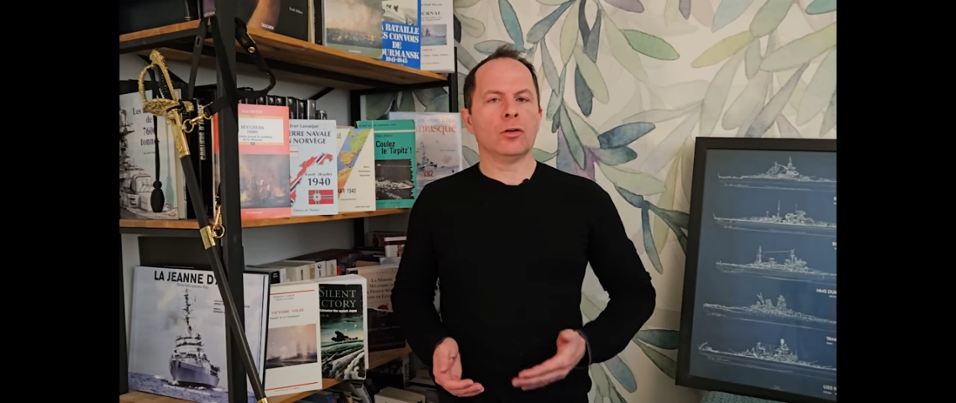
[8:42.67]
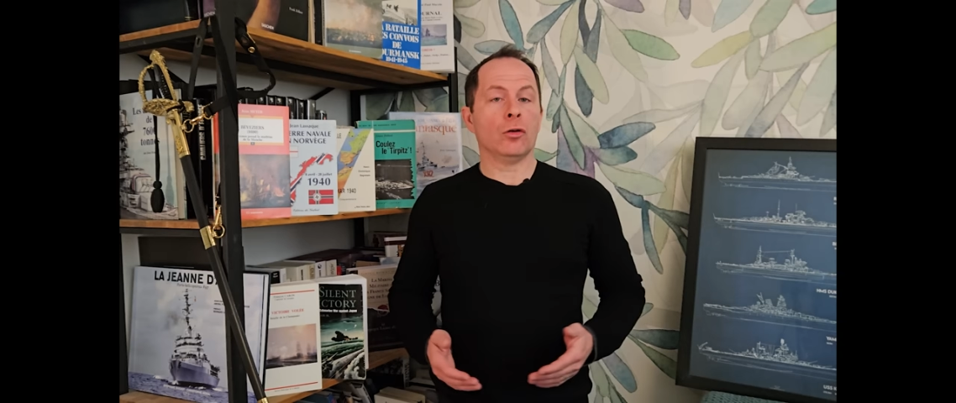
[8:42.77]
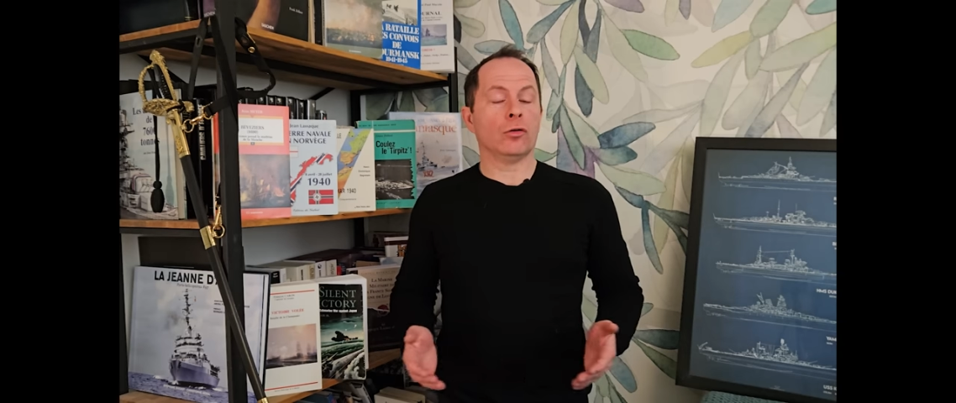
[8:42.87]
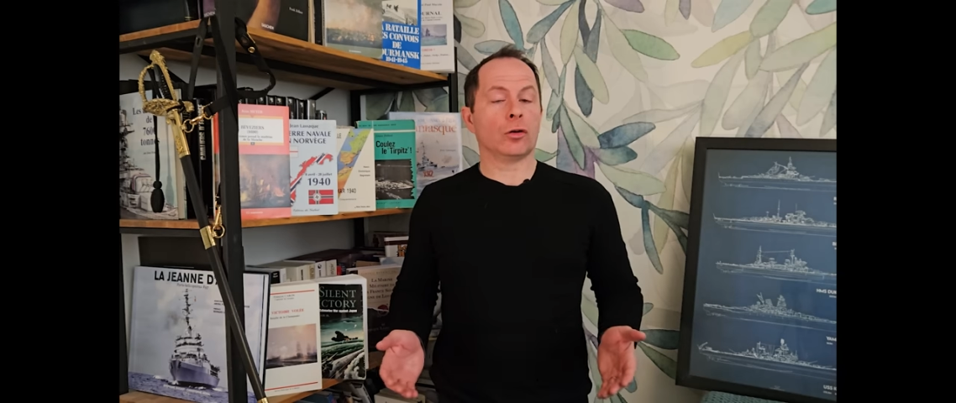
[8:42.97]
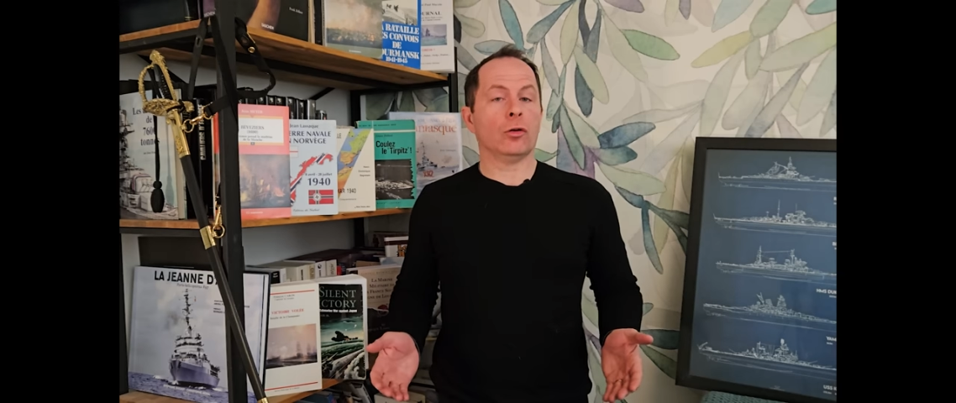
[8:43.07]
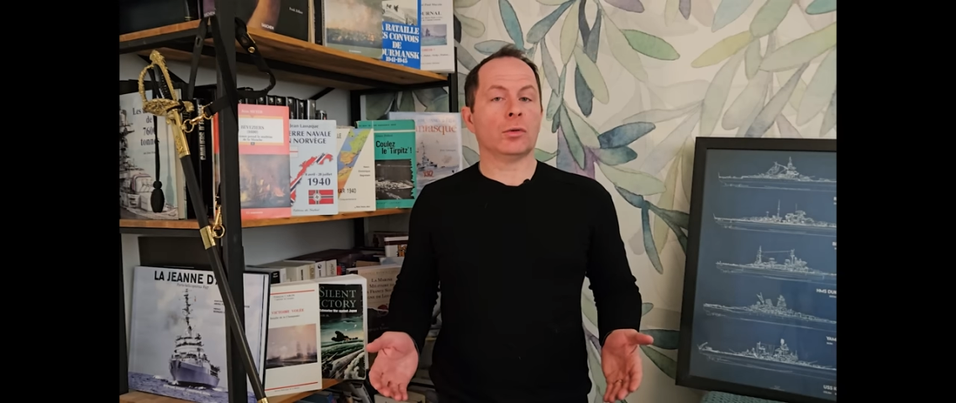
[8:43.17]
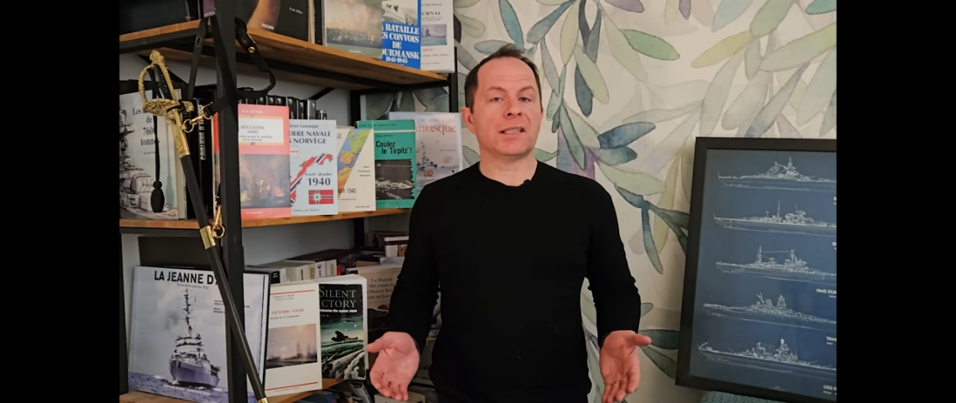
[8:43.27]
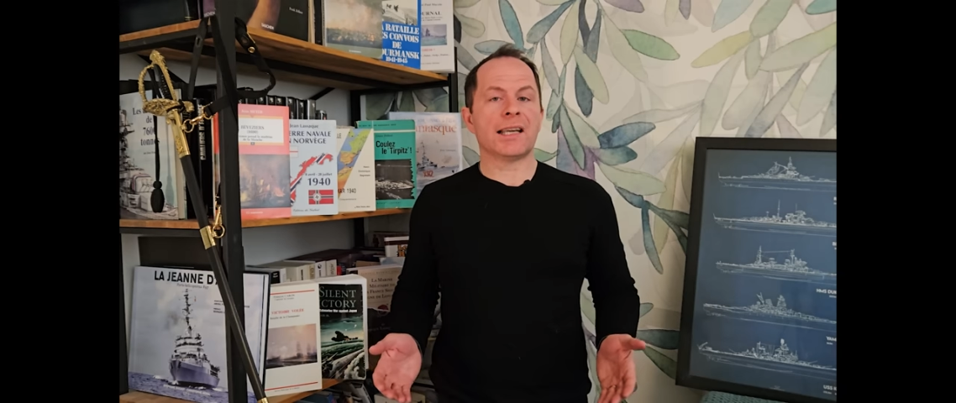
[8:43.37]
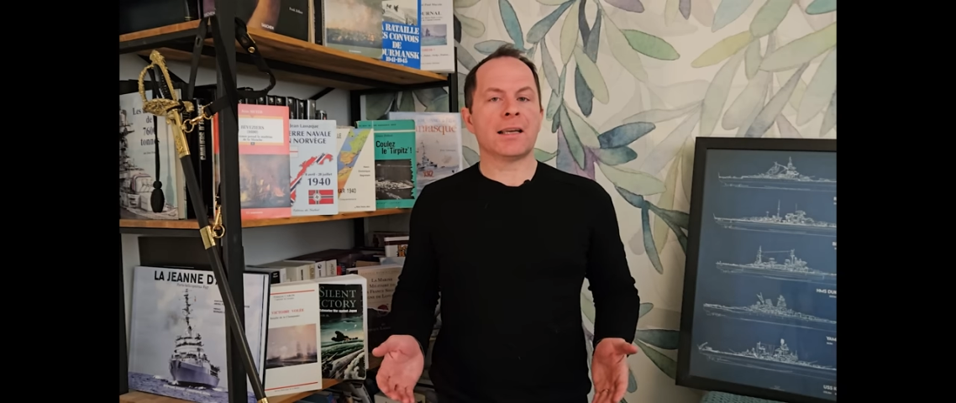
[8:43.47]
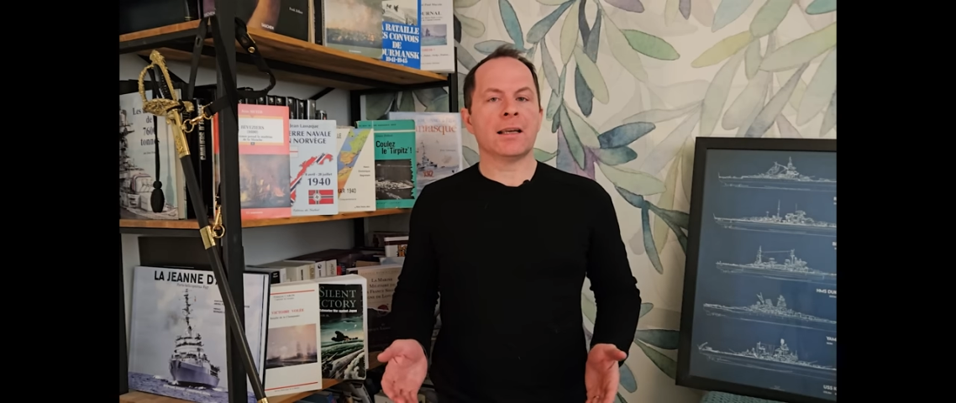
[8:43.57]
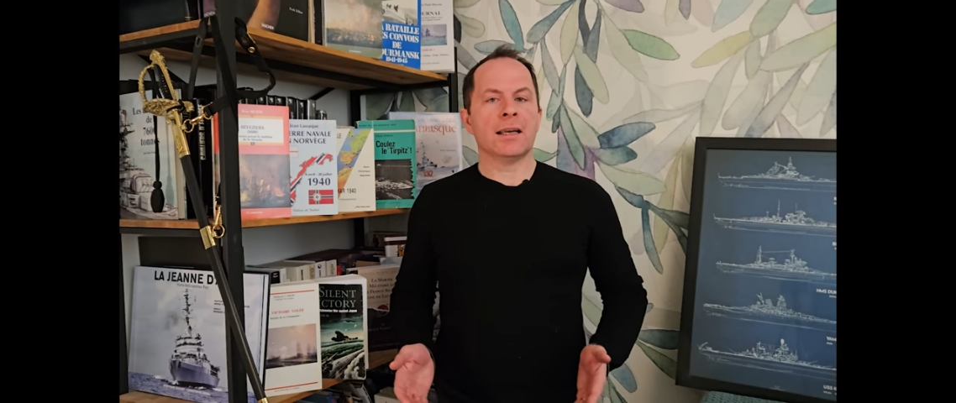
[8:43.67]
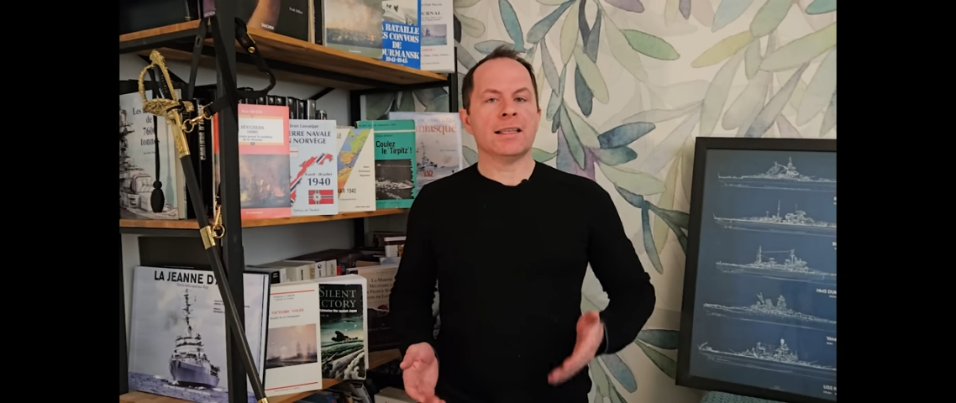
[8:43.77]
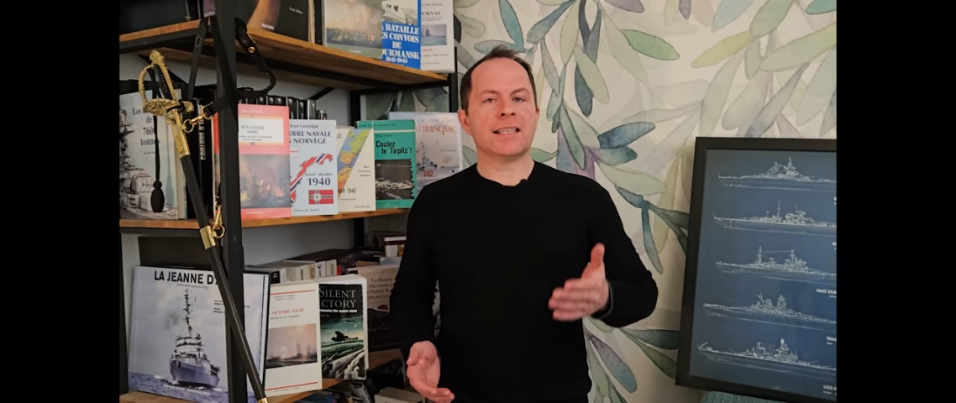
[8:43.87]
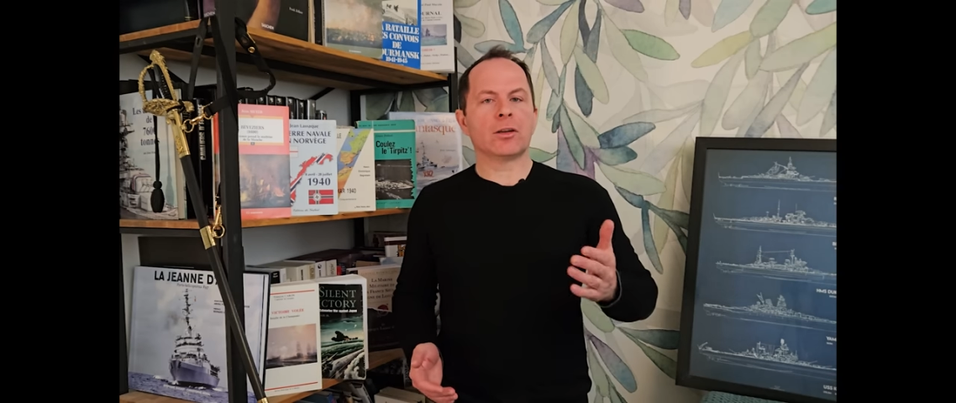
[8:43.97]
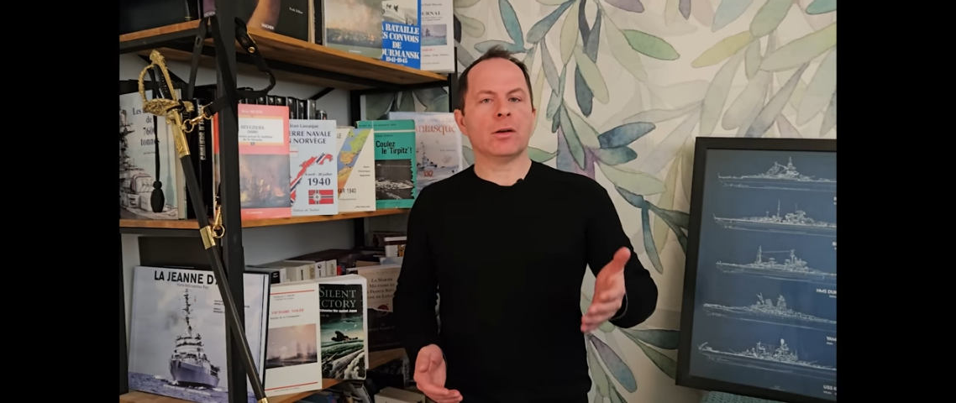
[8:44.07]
ce que l'on sait, c'est